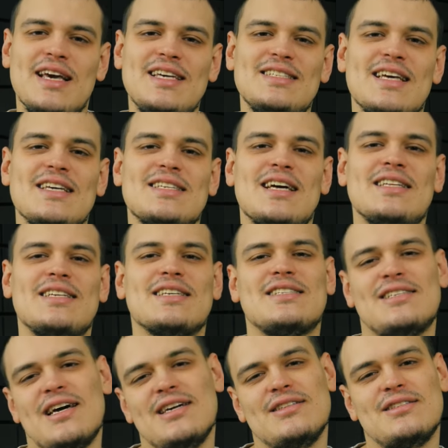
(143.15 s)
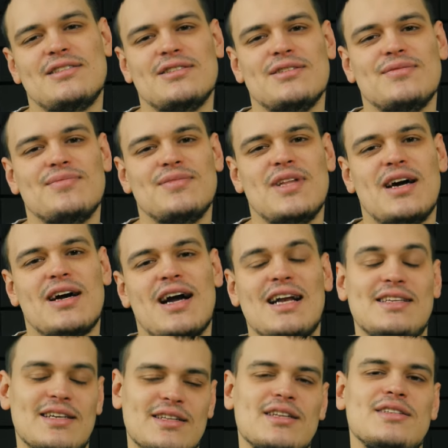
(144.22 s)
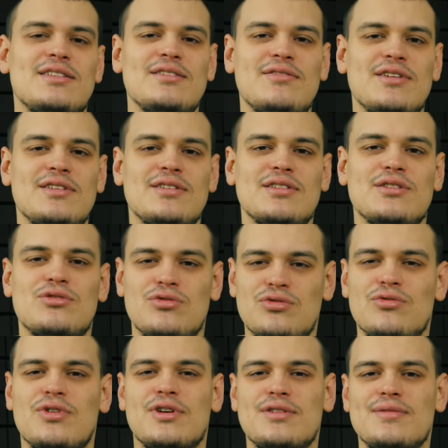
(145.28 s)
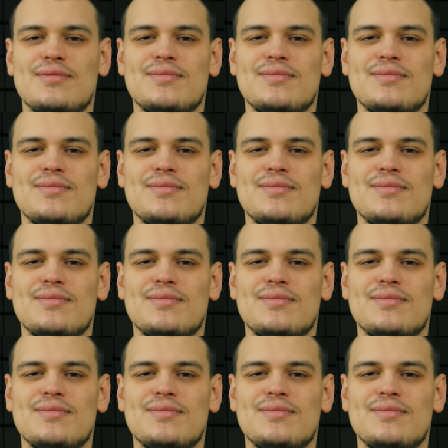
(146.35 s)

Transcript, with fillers: ist es an der Zeit, äh, nach Alternativen zu suchen.